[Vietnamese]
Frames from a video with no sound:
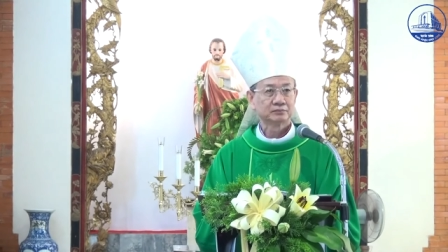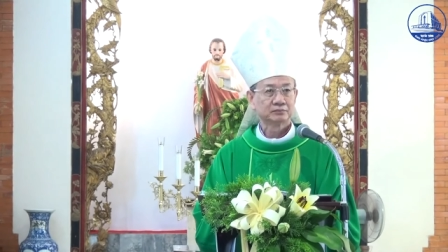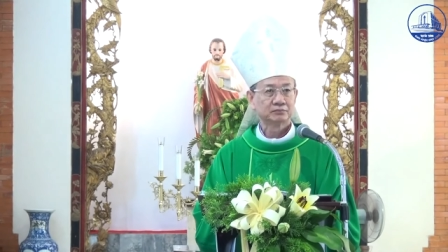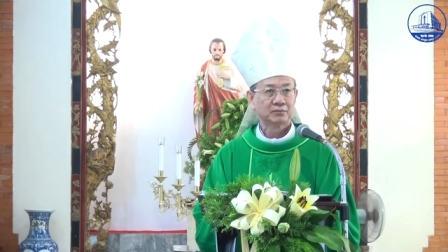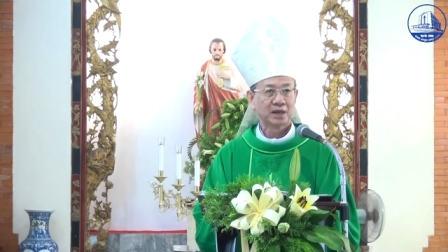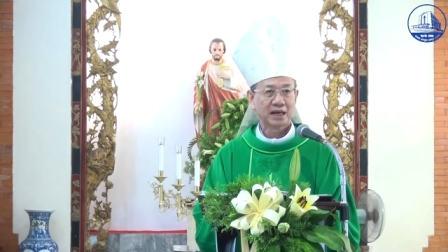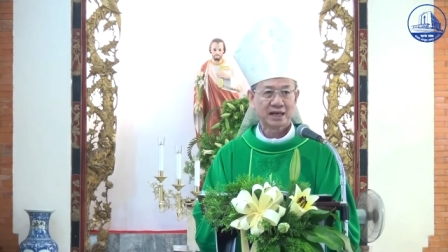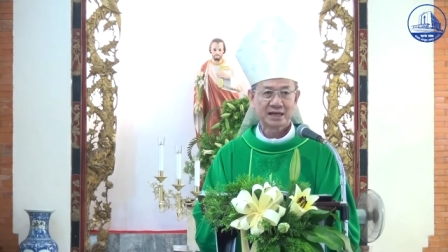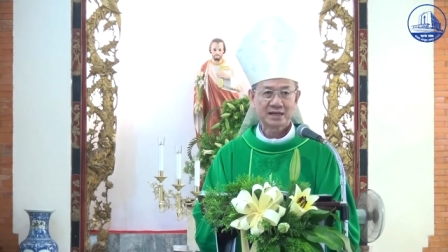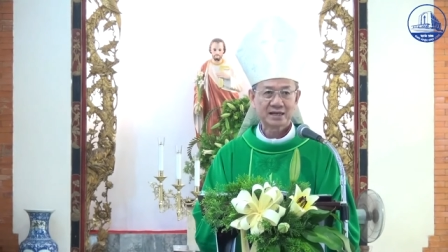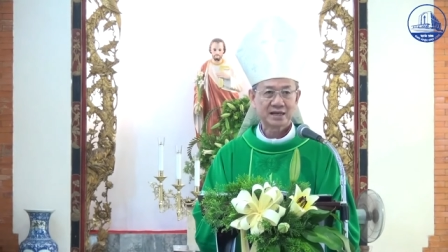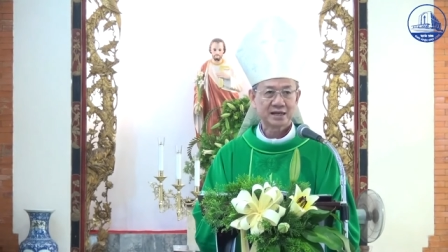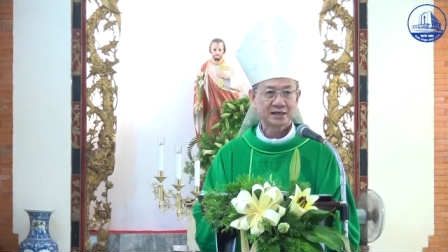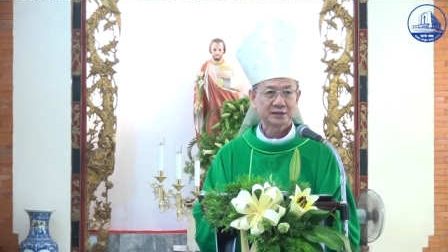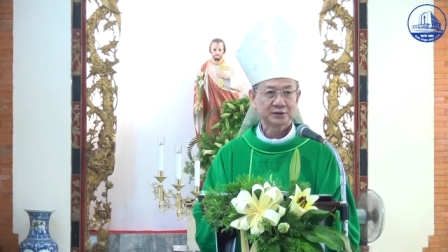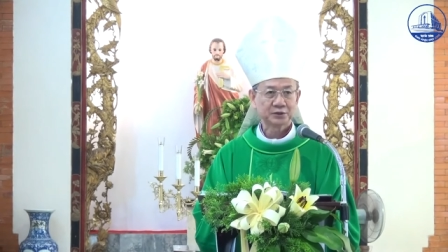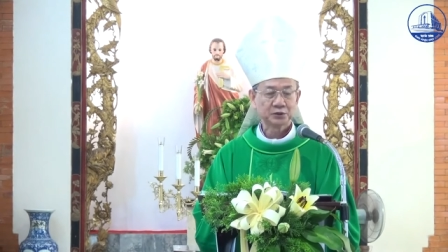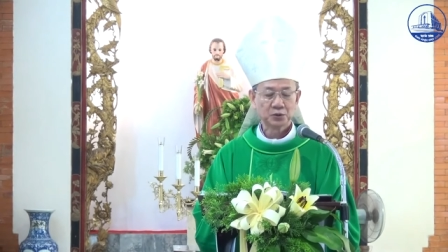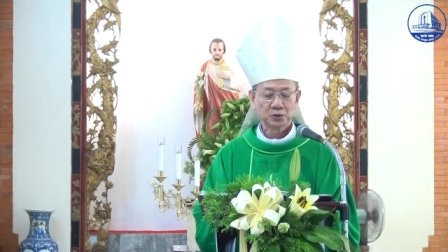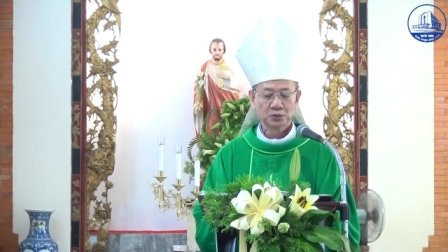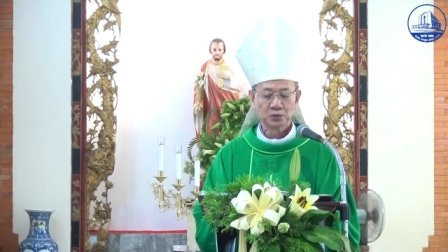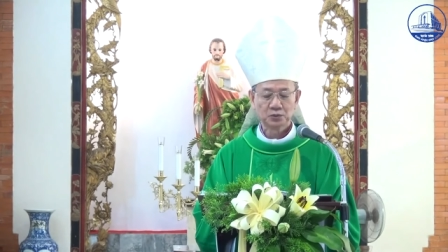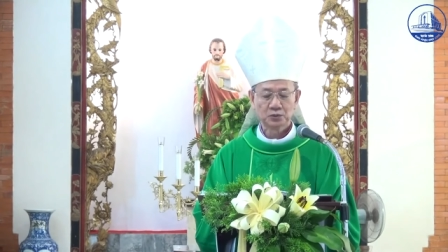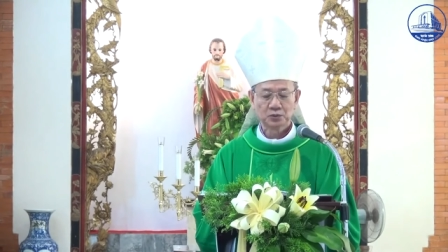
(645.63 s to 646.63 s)
mãn hạn
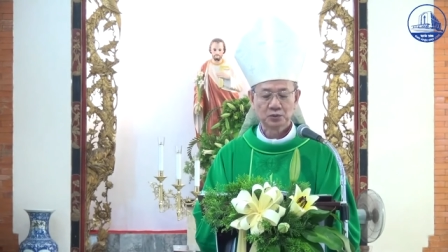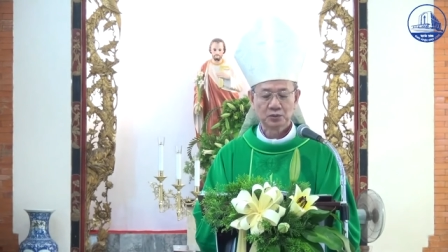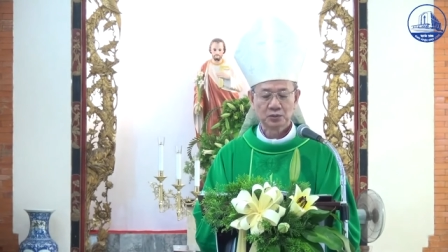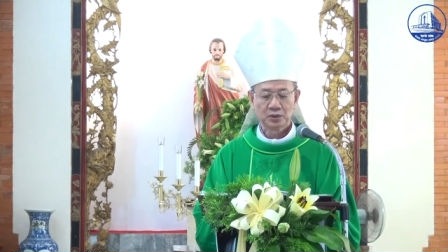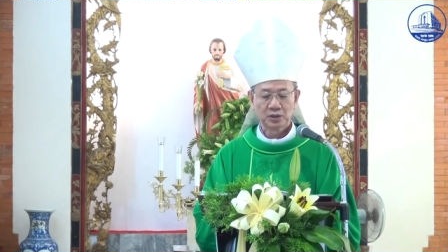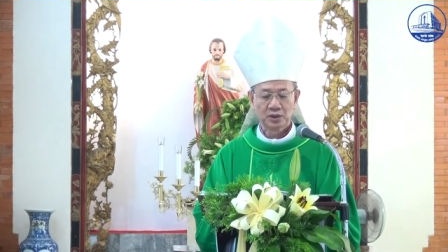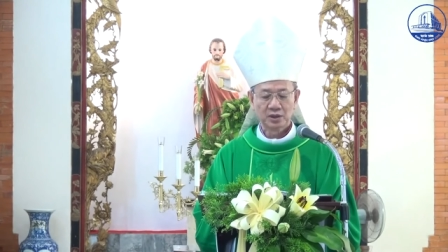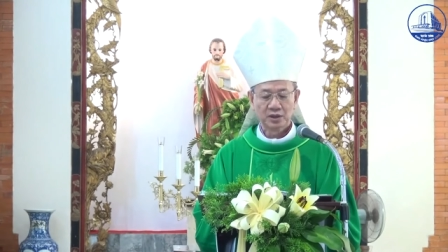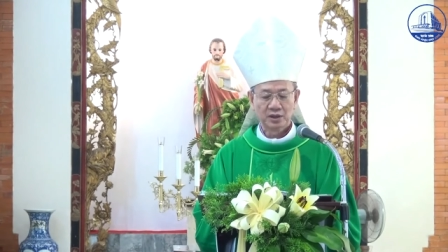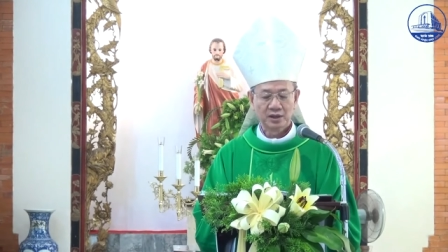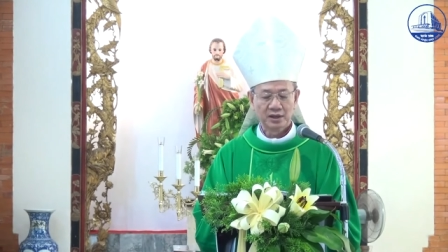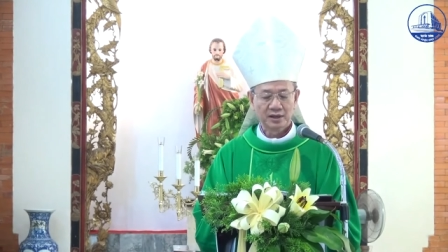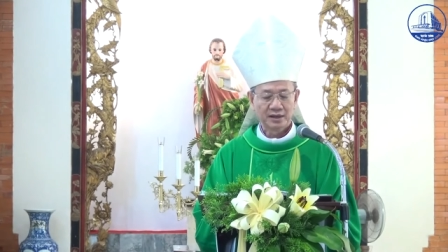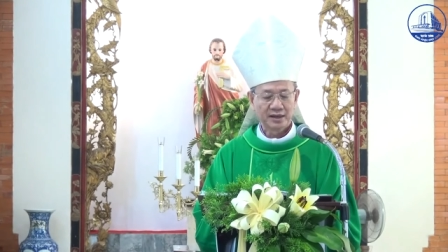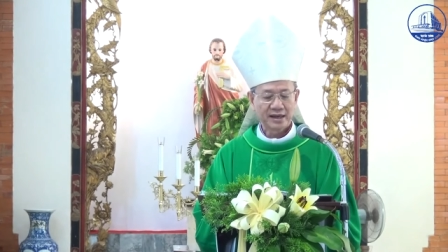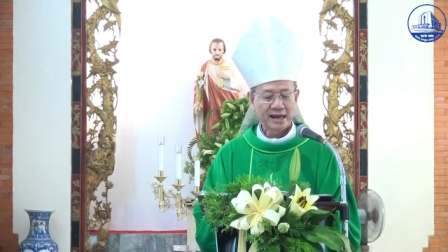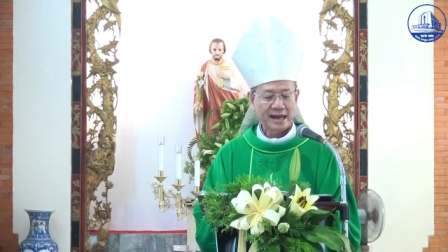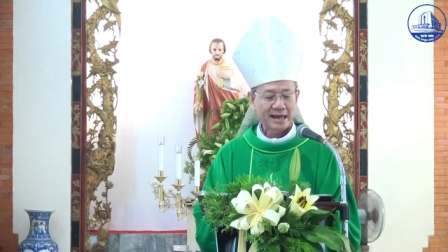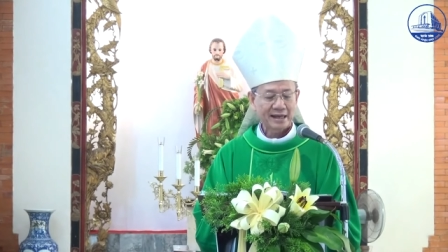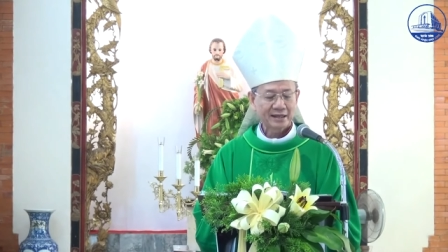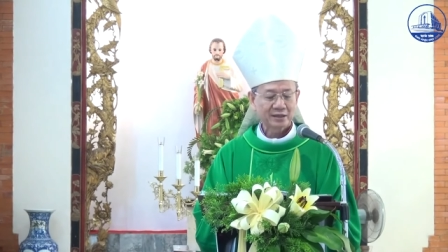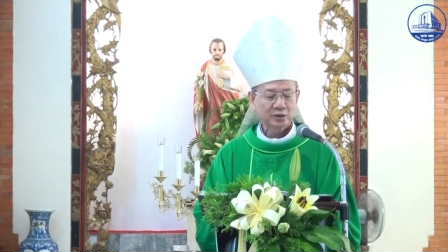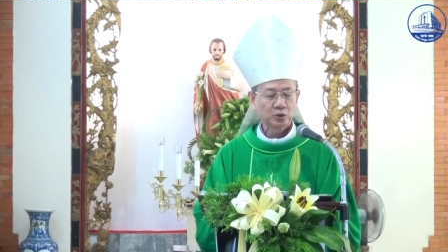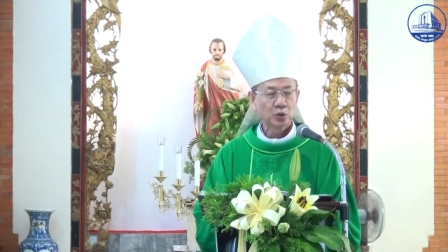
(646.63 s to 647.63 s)
tù
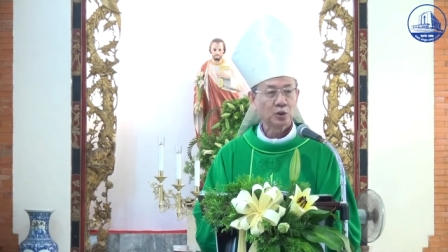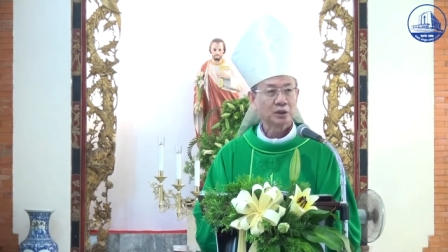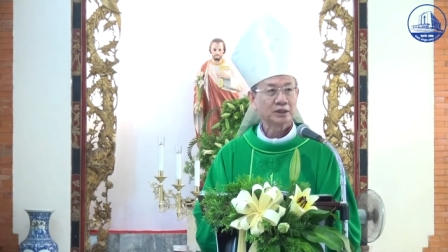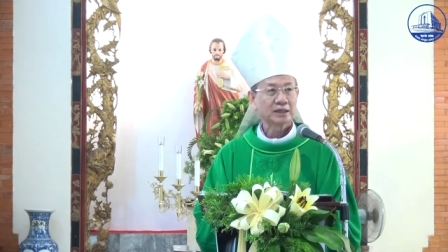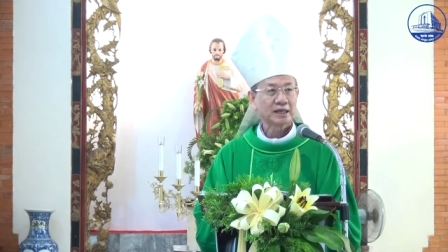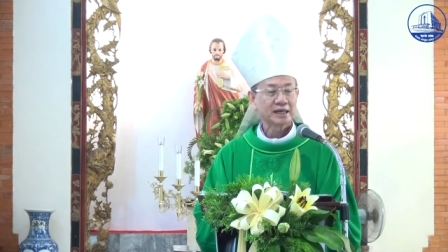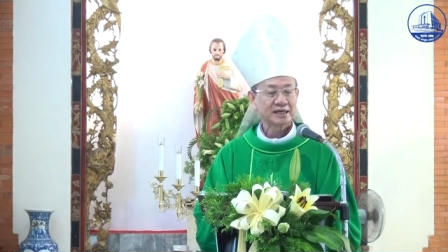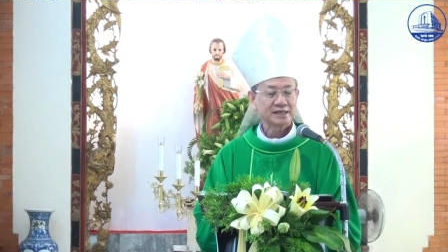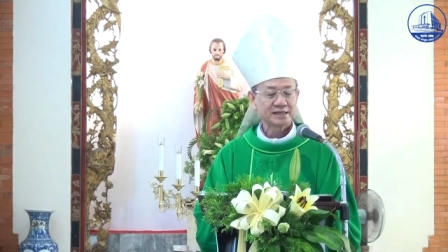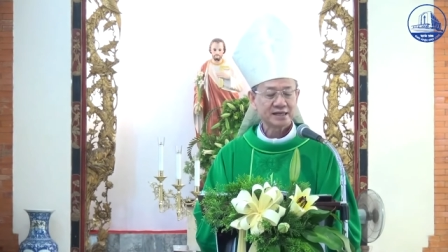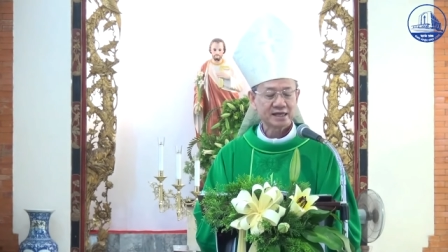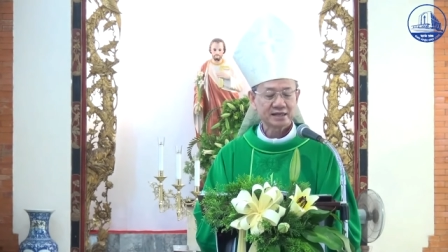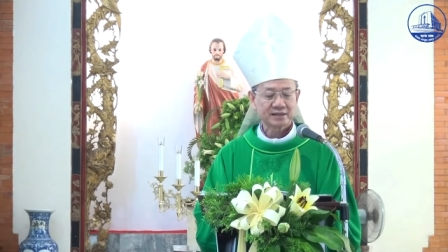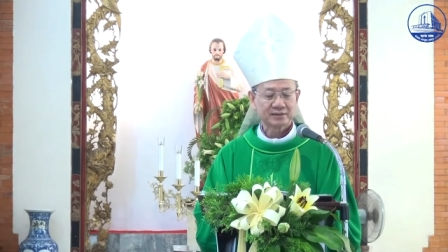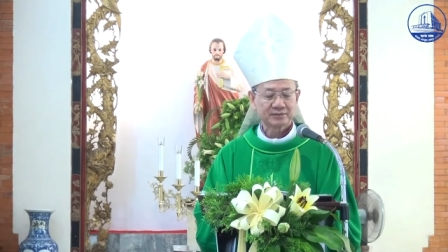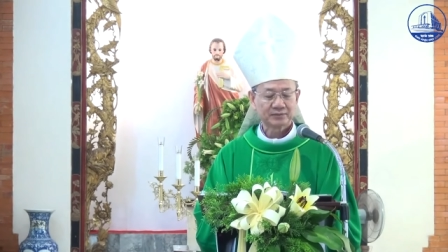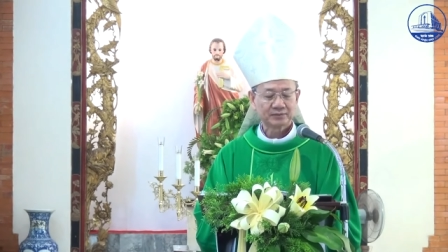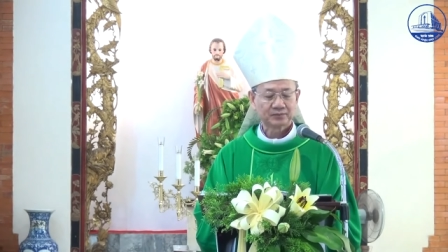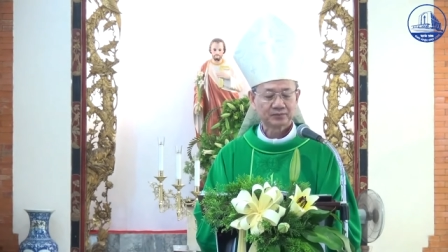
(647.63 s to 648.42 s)
đã thuộc lại rằng